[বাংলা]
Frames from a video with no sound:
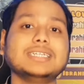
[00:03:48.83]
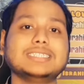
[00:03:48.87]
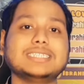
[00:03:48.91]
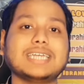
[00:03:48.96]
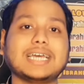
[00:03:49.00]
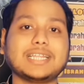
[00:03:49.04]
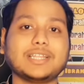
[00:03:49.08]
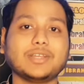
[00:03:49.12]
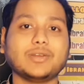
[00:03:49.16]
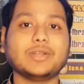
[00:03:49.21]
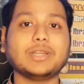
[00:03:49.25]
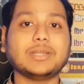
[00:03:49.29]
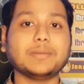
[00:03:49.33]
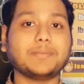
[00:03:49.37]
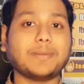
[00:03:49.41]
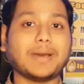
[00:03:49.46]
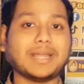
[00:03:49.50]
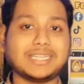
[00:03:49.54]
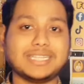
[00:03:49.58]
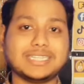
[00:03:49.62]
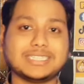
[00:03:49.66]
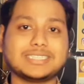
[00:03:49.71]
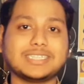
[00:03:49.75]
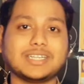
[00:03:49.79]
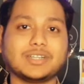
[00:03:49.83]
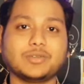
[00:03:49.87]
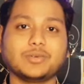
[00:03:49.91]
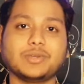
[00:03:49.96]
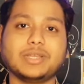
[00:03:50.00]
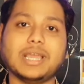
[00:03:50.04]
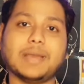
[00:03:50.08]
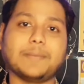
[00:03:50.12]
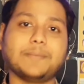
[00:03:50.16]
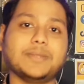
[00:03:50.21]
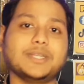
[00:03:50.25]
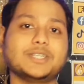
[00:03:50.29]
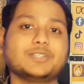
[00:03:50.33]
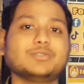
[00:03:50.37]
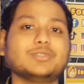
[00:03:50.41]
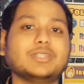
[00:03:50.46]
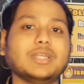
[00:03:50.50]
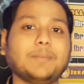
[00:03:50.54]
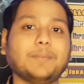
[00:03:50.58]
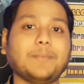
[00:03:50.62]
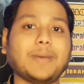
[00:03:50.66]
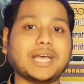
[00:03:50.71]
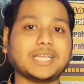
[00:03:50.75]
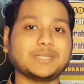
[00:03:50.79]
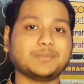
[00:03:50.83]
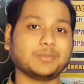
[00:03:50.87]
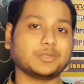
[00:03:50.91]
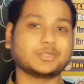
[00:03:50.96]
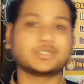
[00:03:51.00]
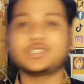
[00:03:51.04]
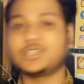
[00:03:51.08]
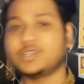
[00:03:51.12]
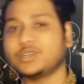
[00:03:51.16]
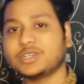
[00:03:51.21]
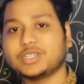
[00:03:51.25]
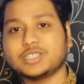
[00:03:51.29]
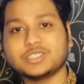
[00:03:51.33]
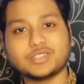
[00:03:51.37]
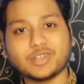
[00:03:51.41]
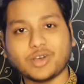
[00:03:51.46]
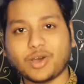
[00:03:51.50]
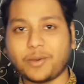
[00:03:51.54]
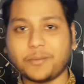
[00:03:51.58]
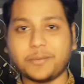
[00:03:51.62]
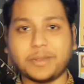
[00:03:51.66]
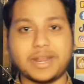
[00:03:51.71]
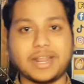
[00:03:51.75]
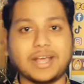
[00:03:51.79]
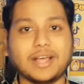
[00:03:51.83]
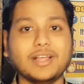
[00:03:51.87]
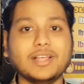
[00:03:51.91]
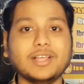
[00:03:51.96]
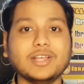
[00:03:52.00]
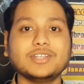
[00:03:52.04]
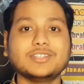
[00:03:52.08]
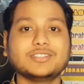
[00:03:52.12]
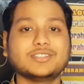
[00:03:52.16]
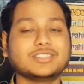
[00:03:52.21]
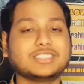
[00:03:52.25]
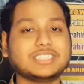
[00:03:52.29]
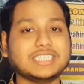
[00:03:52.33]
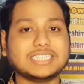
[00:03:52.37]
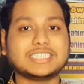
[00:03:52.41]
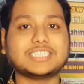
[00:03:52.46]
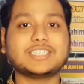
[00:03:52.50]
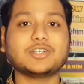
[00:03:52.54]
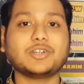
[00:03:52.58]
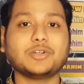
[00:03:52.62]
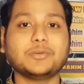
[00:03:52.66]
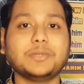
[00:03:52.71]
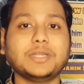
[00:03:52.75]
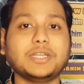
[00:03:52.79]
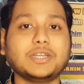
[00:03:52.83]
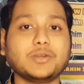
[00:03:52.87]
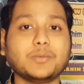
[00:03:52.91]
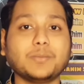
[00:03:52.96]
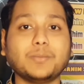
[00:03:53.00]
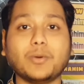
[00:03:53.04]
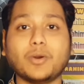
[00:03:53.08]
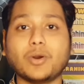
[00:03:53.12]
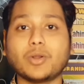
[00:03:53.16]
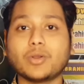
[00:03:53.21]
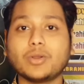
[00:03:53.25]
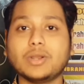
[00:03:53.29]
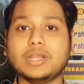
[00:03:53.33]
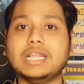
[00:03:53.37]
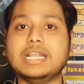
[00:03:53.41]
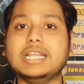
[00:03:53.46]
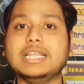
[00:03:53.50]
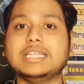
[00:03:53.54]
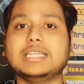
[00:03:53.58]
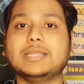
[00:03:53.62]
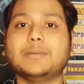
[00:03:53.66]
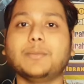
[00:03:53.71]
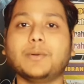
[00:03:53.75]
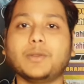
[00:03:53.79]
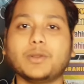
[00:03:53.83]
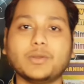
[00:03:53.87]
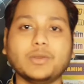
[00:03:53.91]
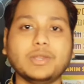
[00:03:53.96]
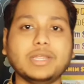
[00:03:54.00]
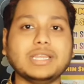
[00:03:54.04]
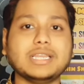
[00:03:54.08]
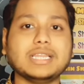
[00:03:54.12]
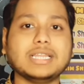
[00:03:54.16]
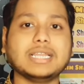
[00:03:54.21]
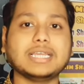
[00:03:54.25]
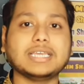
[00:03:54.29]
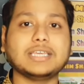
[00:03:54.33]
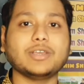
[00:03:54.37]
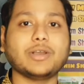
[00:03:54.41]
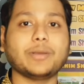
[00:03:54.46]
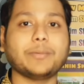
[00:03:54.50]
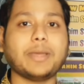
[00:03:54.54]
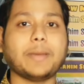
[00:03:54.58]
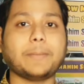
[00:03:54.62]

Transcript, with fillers: যাতে করে বাতাস না ঢুকে আপনার সুতা পাঁচ বছরেও কিছু হবে না তো চেষ্টা করবেন একটু বড় ডিল নিতে বড় ডিল নিলে কি হবে